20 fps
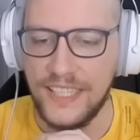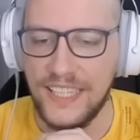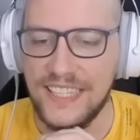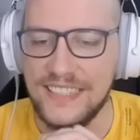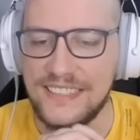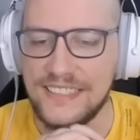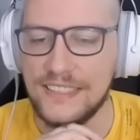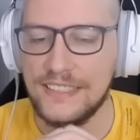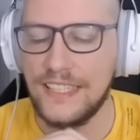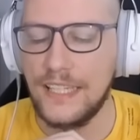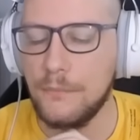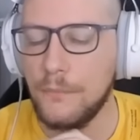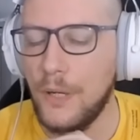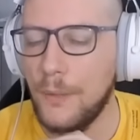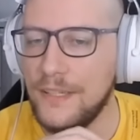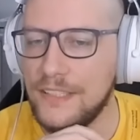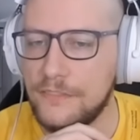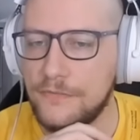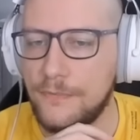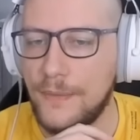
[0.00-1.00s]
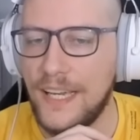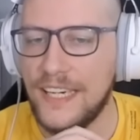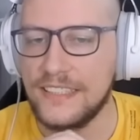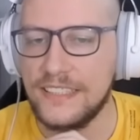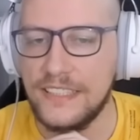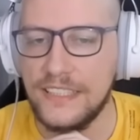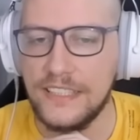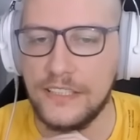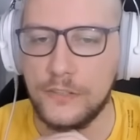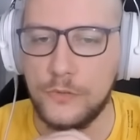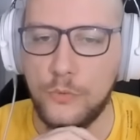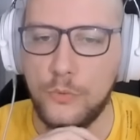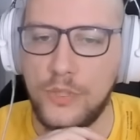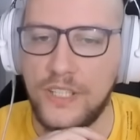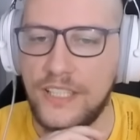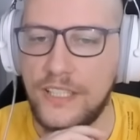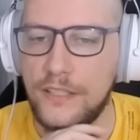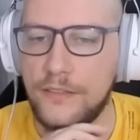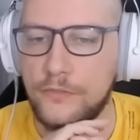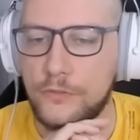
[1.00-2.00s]
jest ten moment w partii,
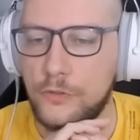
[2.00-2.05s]
który,